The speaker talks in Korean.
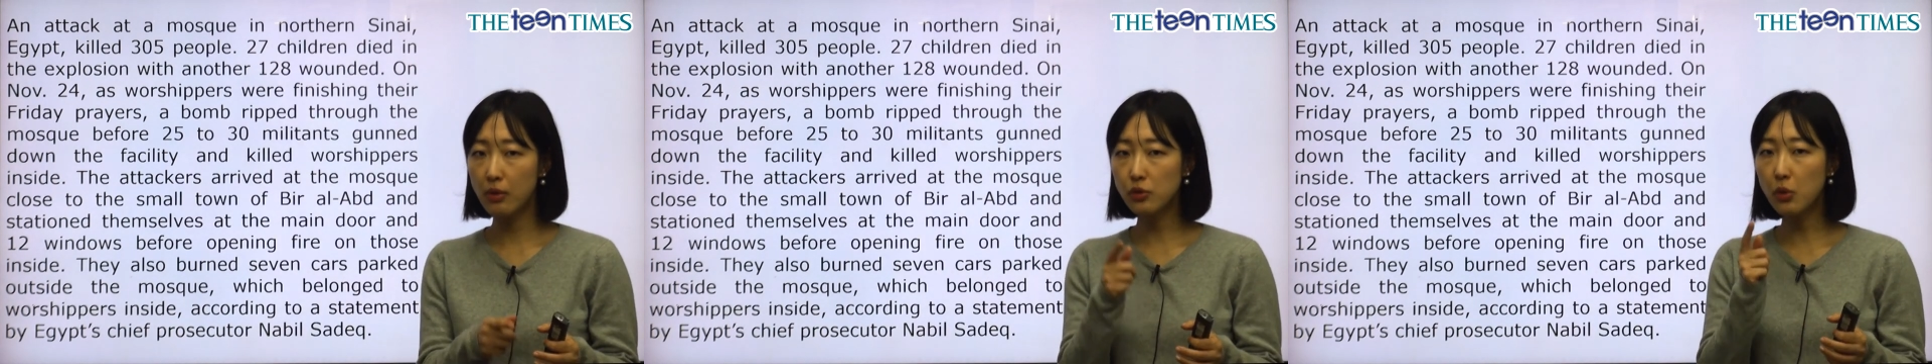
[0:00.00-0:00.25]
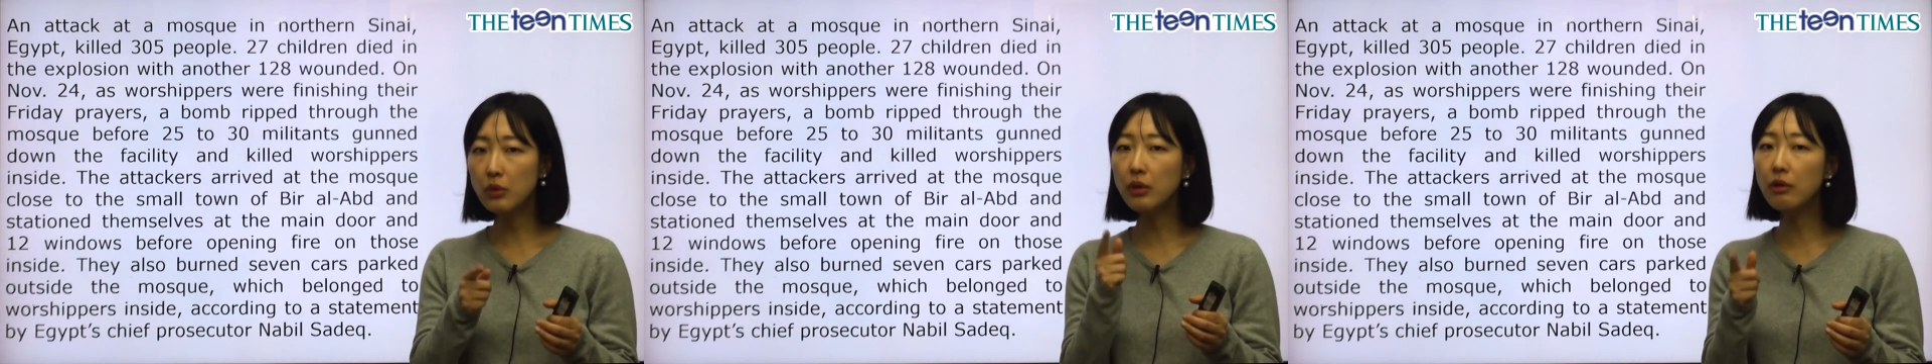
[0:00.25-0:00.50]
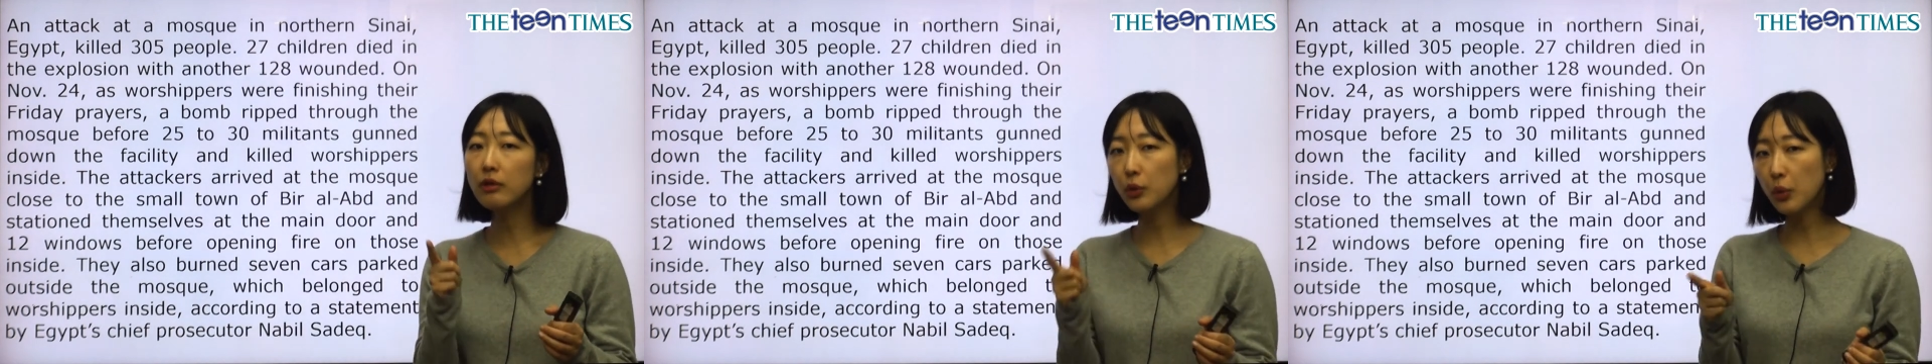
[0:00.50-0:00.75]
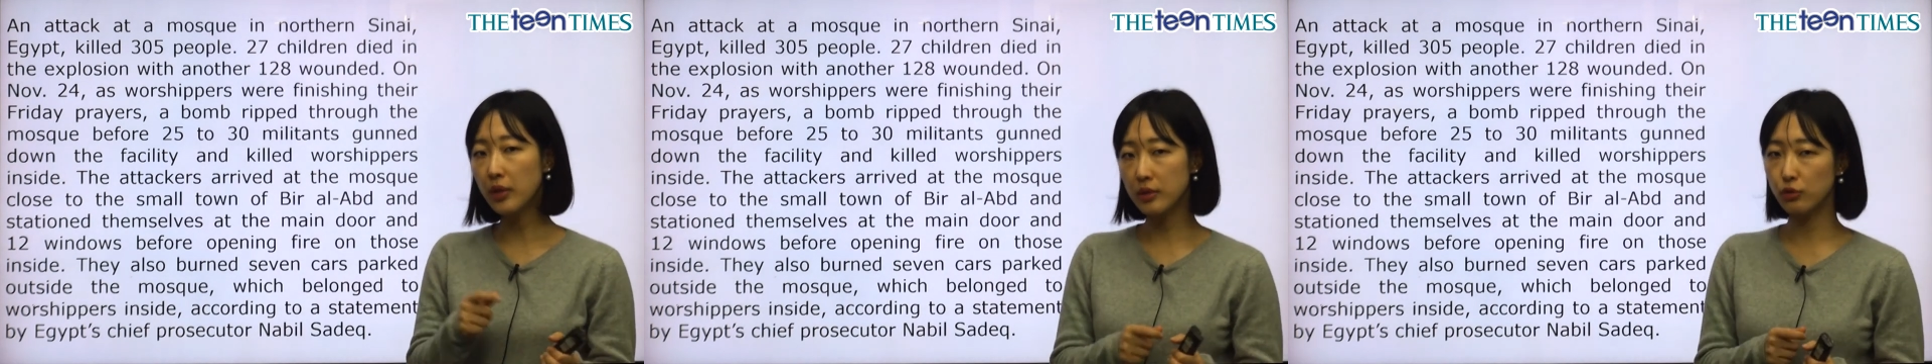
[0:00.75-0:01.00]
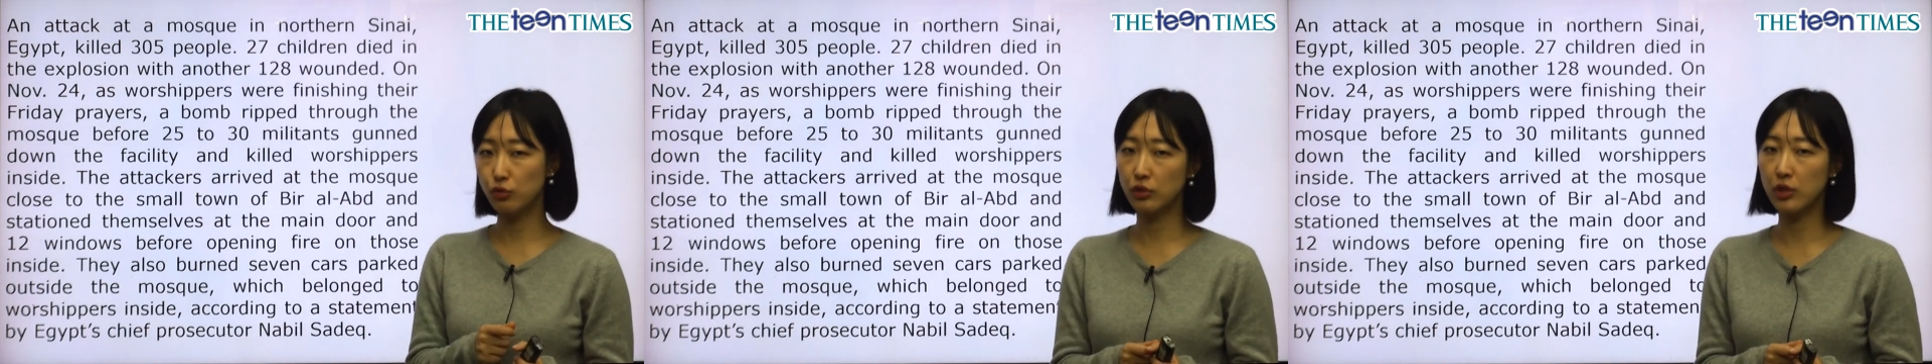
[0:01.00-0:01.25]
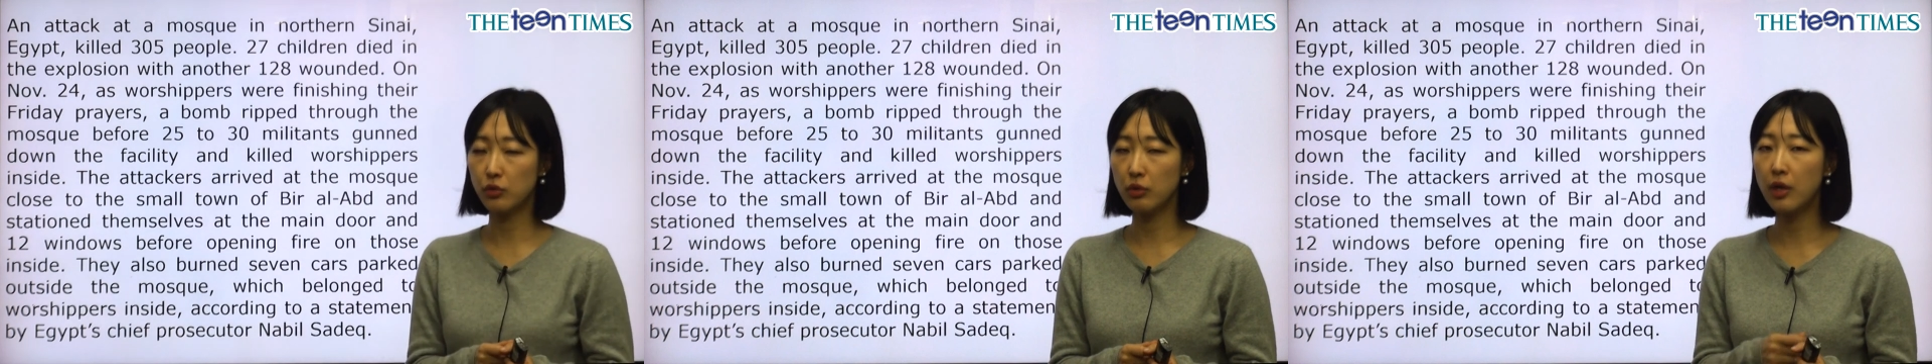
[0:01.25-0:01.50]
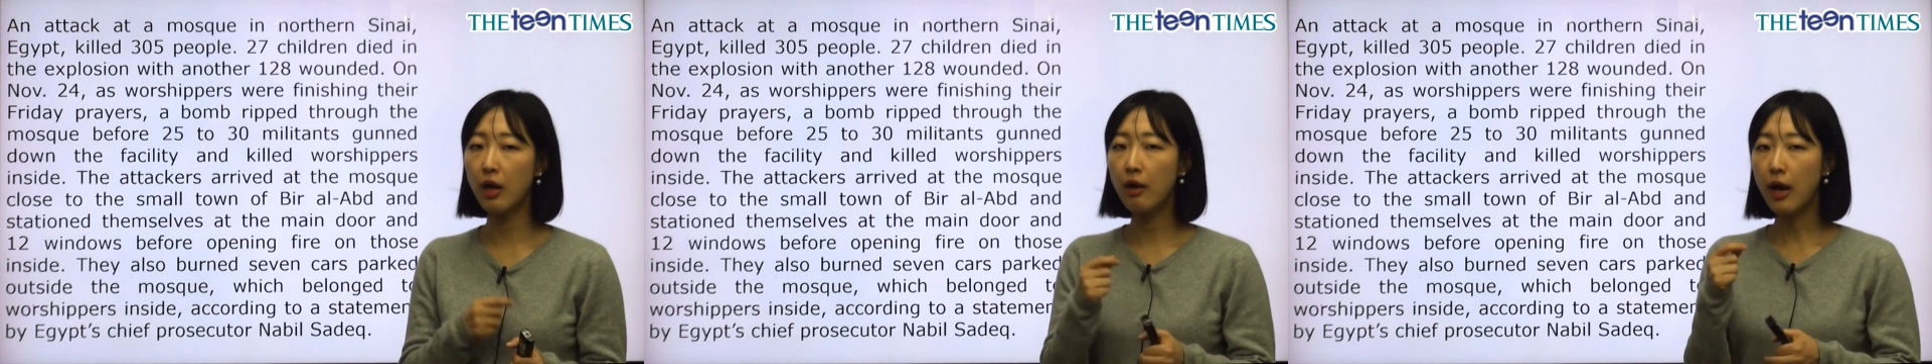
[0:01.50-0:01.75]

총격을 통해서 죽이기도 그러니까